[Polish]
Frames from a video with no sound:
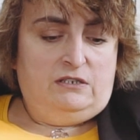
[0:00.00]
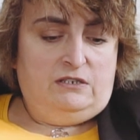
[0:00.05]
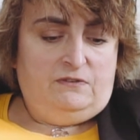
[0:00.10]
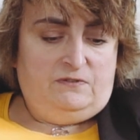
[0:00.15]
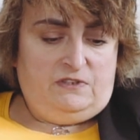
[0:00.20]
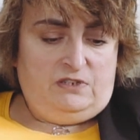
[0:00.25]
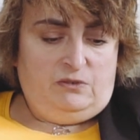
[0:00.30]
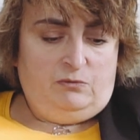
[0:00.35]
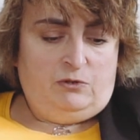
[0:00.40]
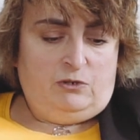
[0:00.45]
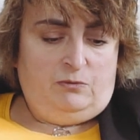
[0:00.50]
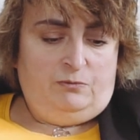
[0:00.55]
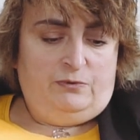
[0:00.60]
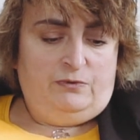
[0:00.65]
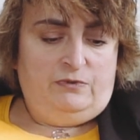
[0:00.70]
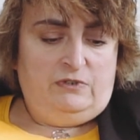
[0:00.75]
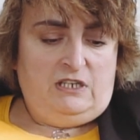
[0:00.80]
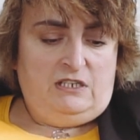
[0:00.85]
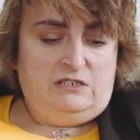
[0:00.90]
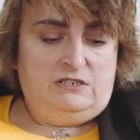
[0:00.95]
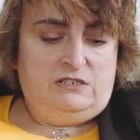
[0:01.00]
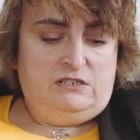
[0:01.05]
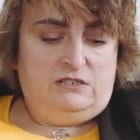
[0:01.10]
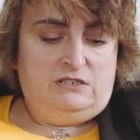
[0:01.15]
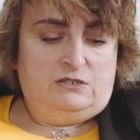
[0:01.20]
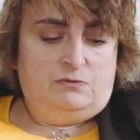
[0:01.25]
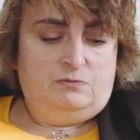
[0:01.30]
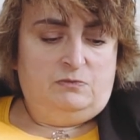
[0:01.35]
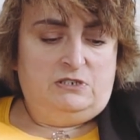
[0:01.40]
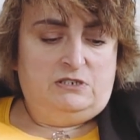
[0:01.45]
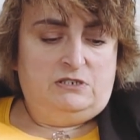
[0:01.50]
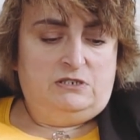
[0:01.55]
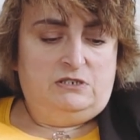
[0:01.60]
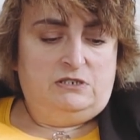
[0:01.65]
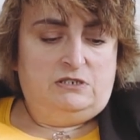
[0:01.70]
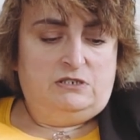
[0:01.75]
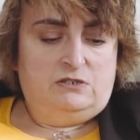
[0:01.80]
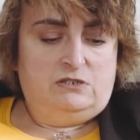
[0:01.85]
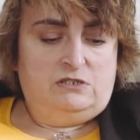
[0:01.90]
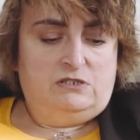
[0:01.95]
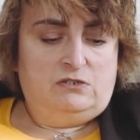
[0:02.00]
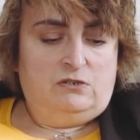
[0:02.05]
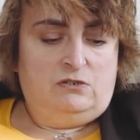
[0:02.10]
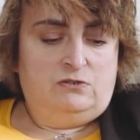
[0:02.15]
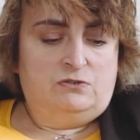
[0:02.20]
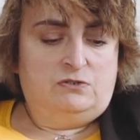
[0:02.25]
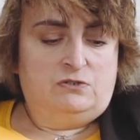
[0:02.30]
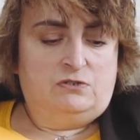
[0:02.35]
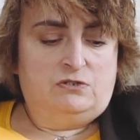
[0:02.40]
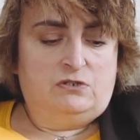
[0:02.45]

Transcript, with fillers: I w tym komponencie też mieści się coś,